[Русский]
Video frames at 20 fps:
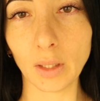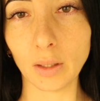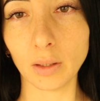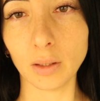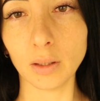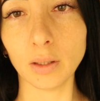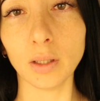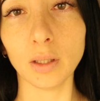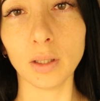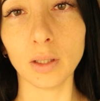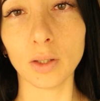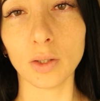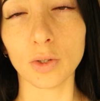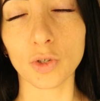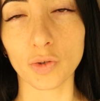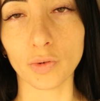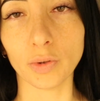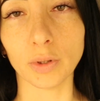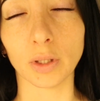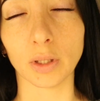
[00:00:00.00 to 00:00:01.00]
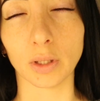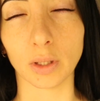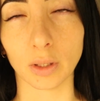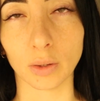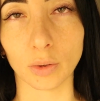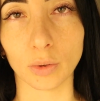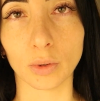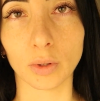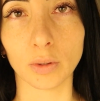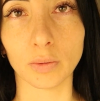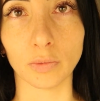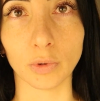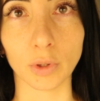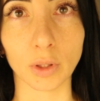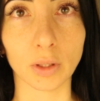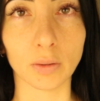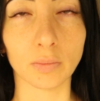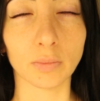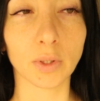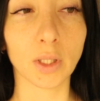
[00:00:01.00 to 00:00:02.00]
ничего не делают. Вот